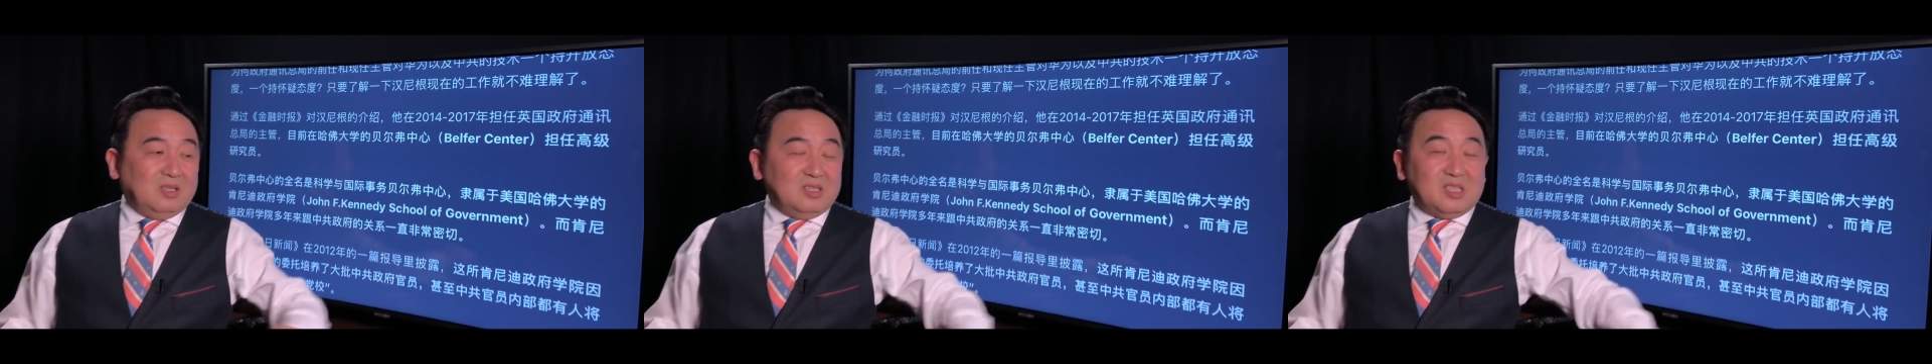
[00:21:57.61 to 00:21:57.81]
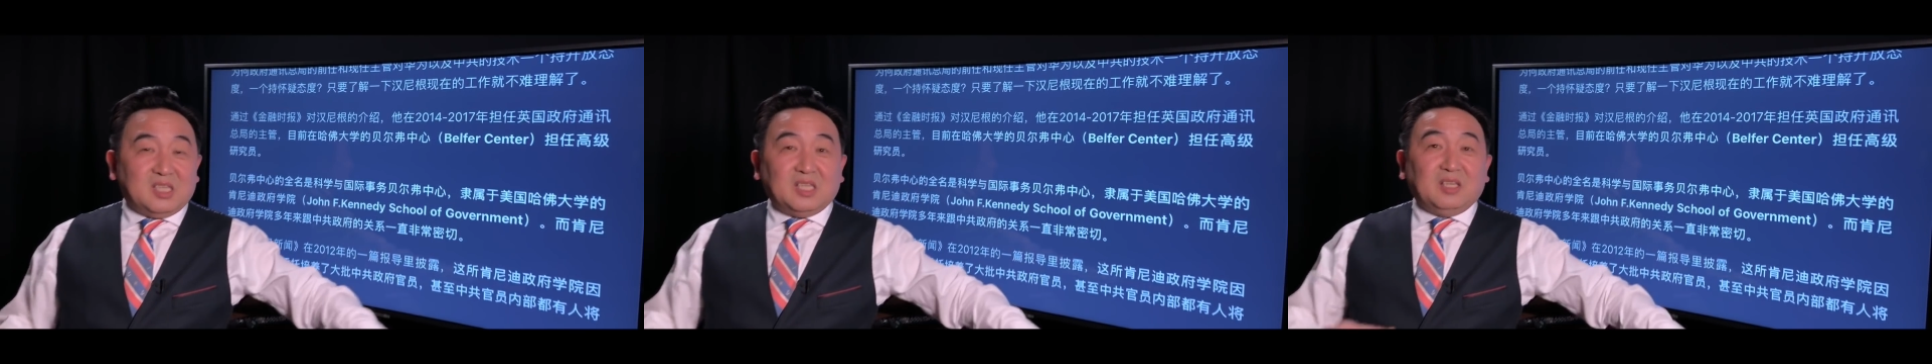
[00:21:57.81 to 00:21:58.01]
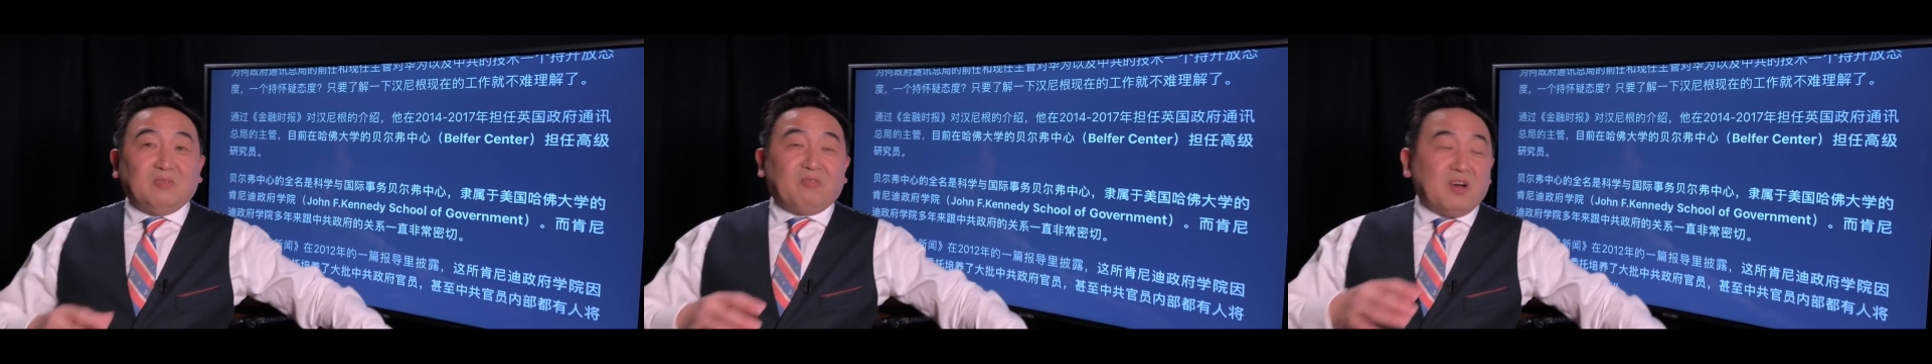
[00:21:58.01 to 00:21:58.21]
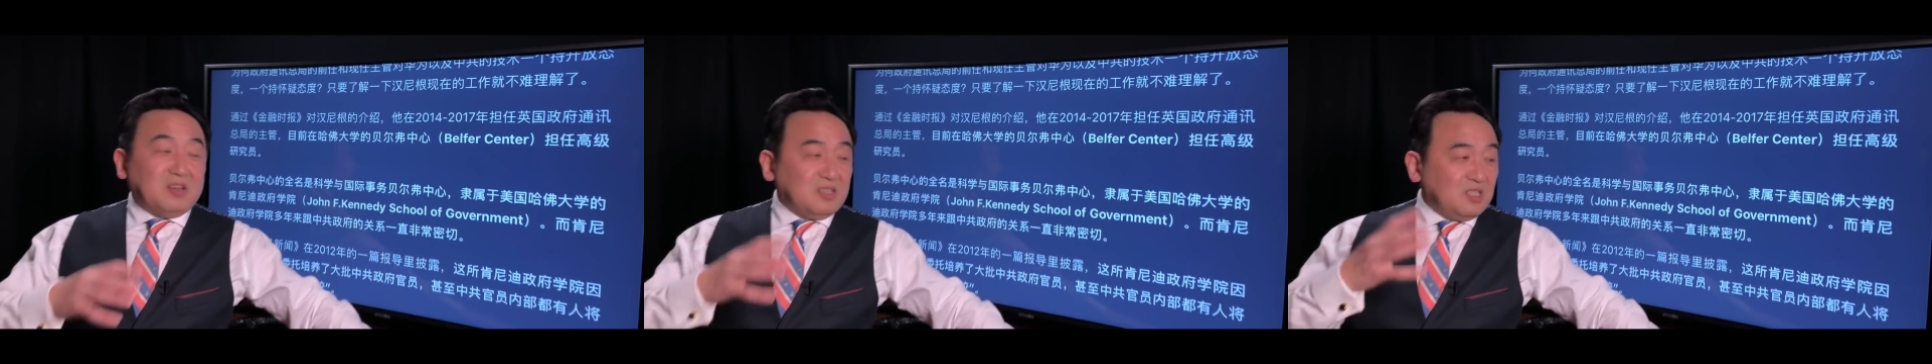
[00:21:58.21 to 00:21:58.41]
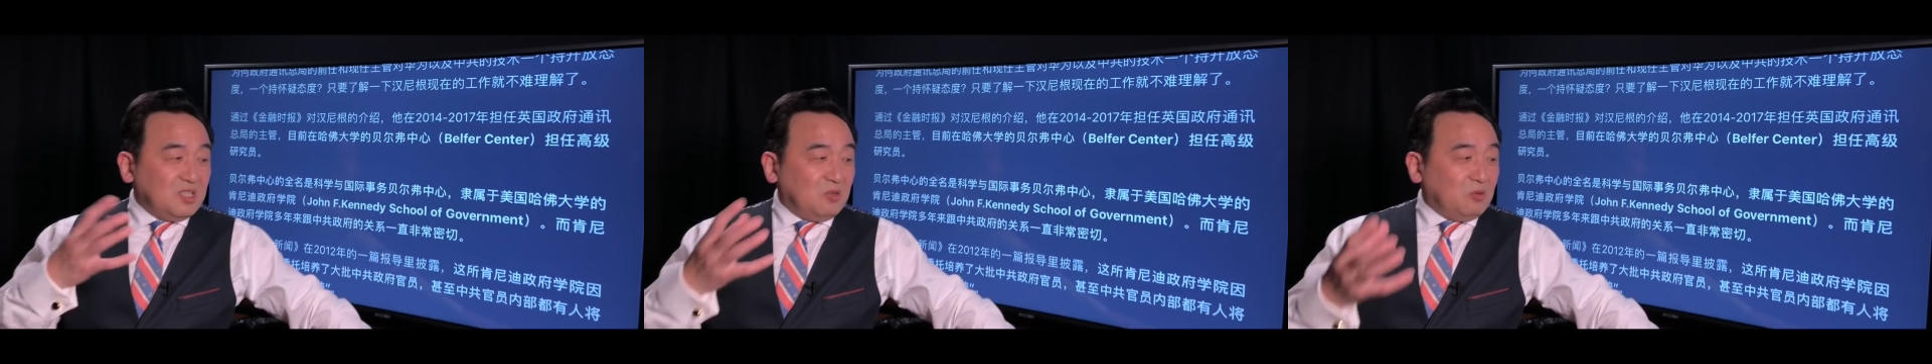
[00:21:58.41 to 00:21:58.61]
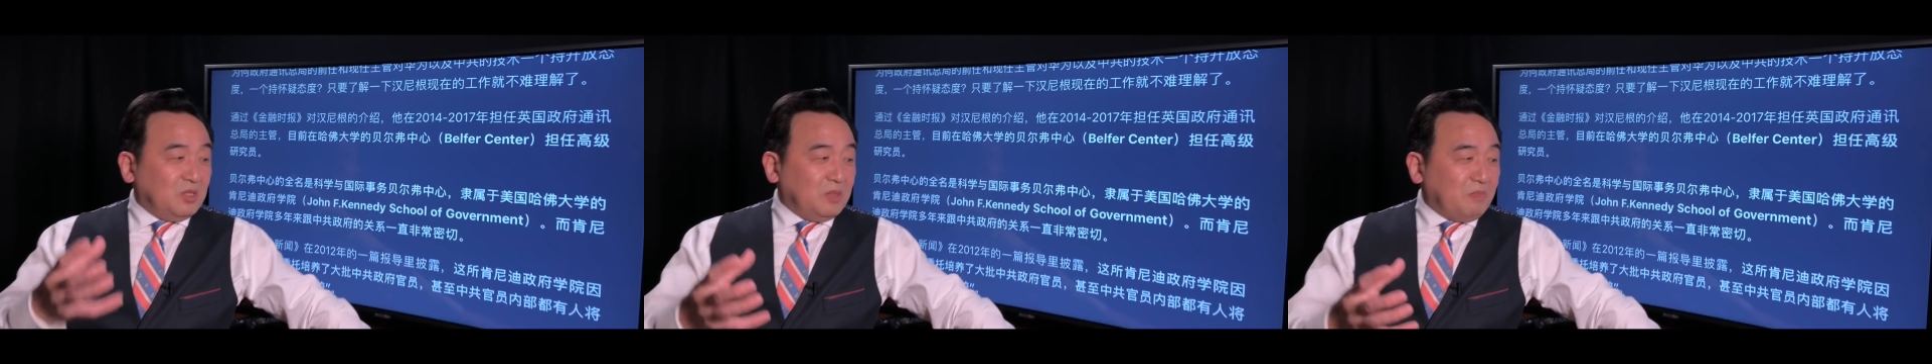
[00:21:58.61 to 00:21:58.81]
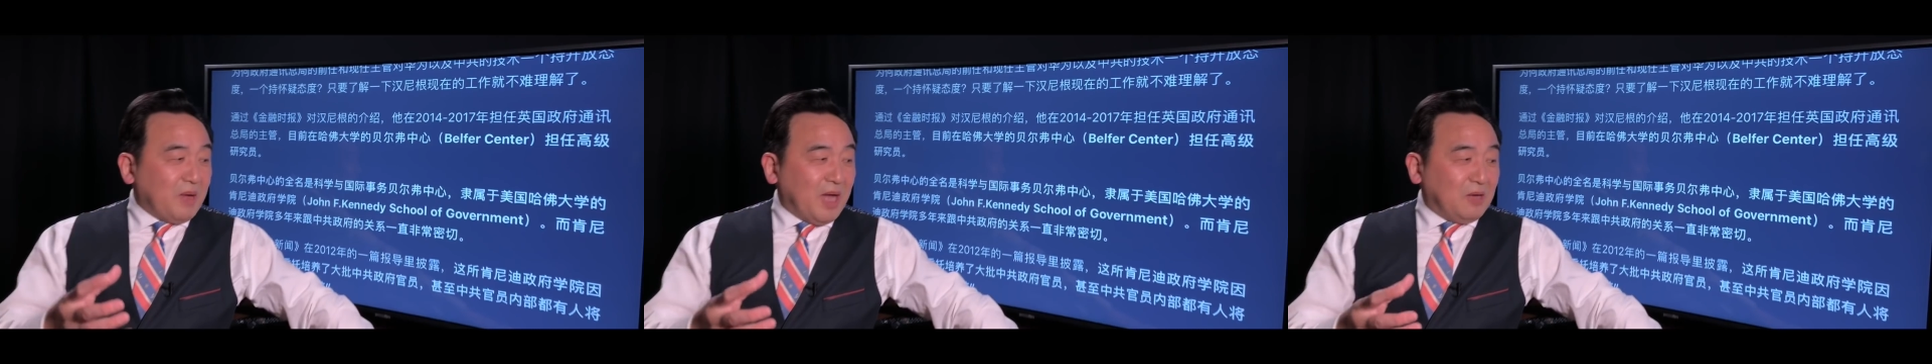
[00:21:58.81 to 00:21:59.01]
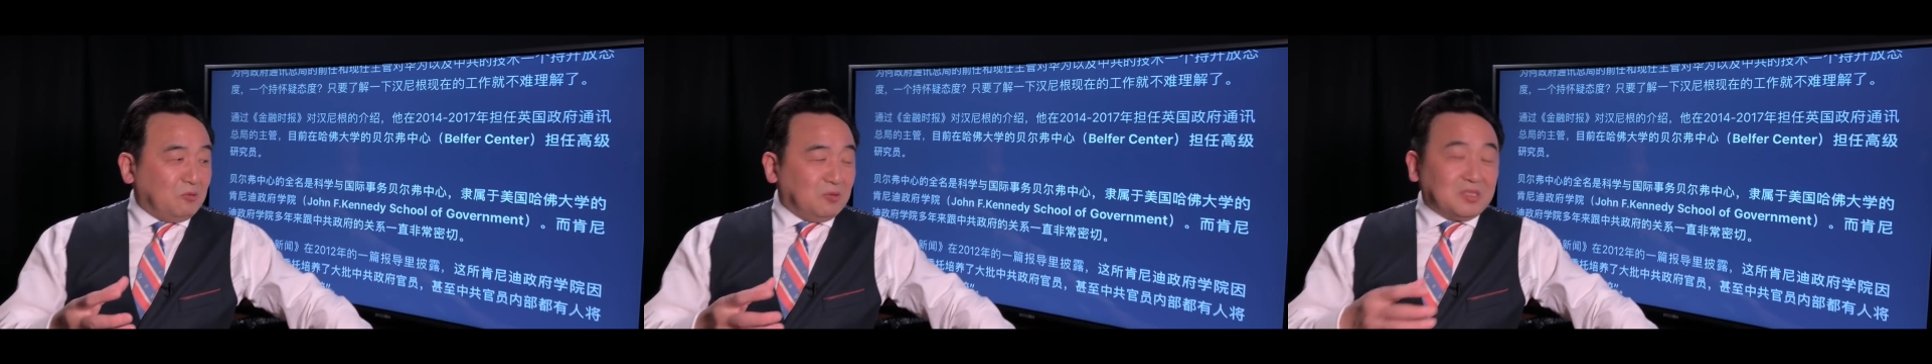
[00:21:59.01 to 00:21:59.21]
西方社会的
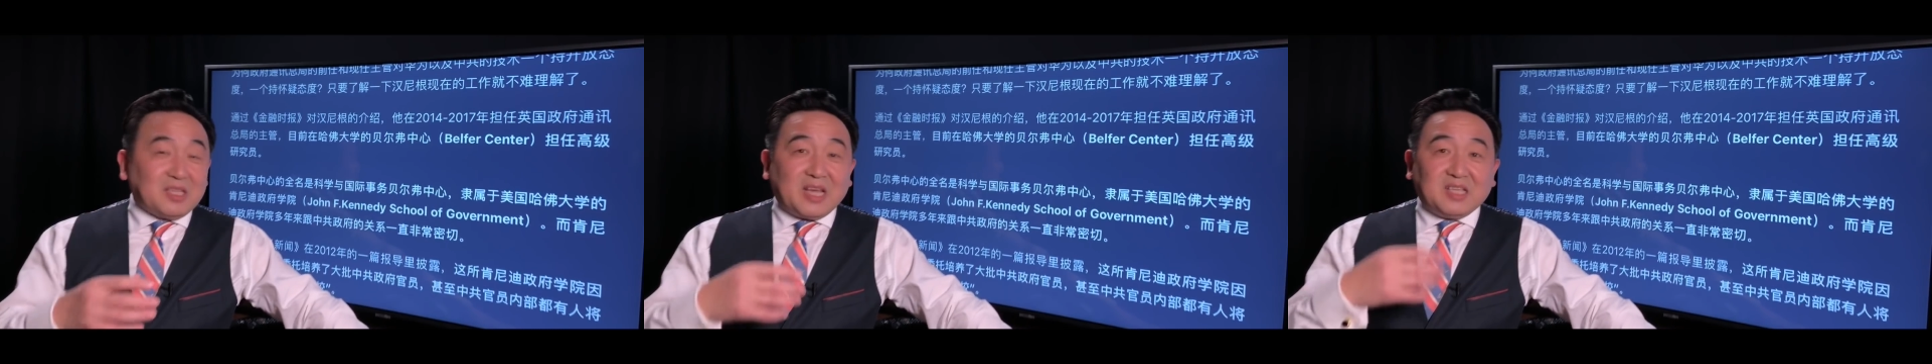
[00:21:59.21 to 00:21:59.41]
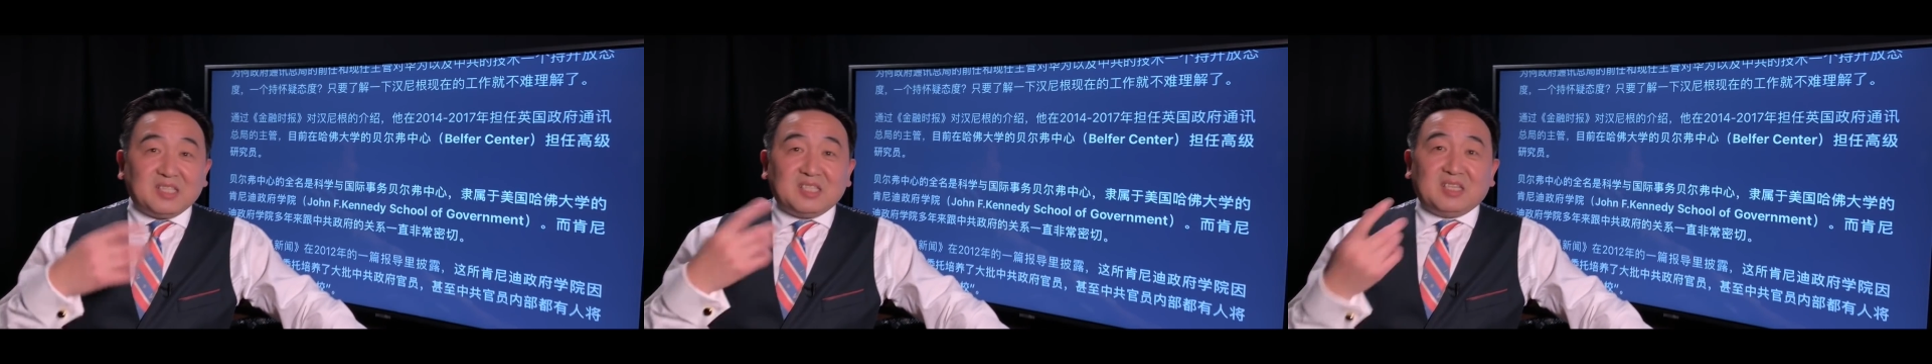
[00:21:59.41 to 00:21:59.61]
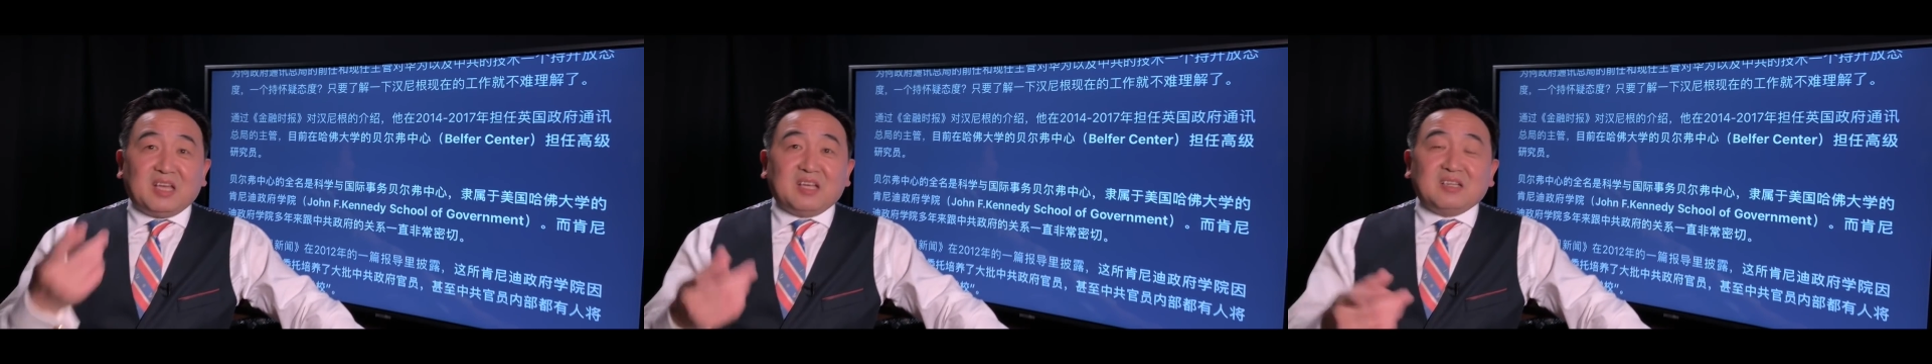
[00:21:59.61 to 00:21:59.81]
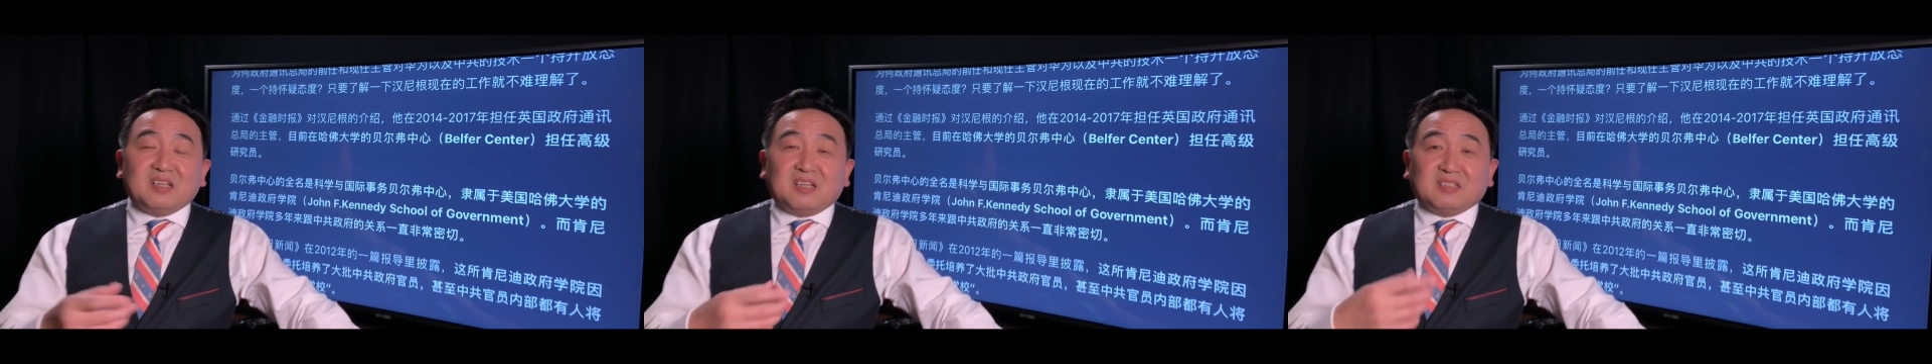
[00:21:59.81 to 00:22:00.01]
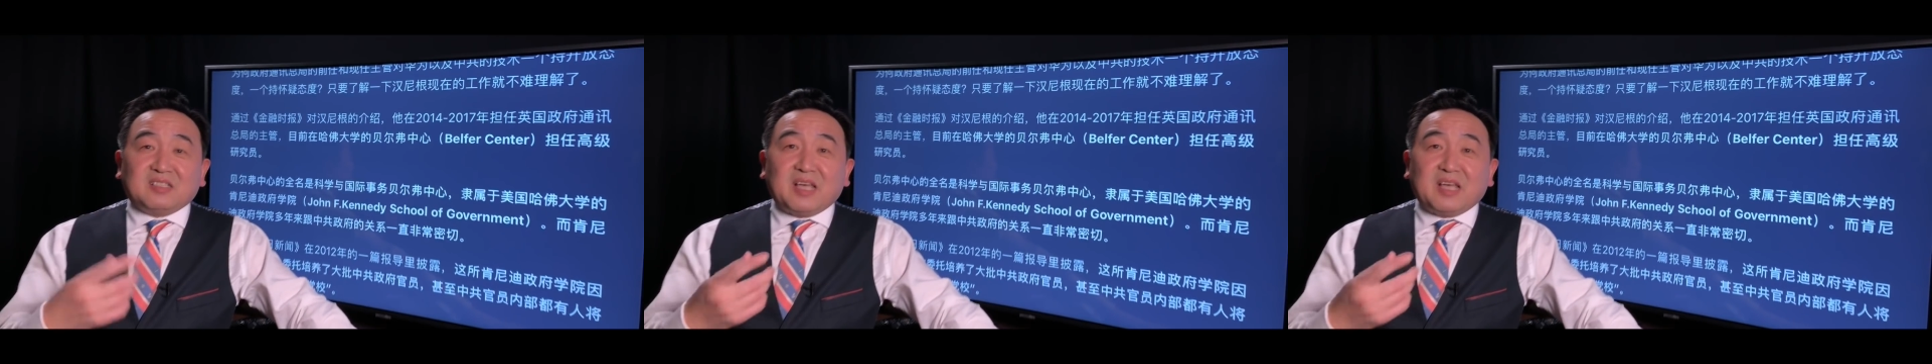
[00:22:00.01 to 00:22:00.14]
败落在钱上，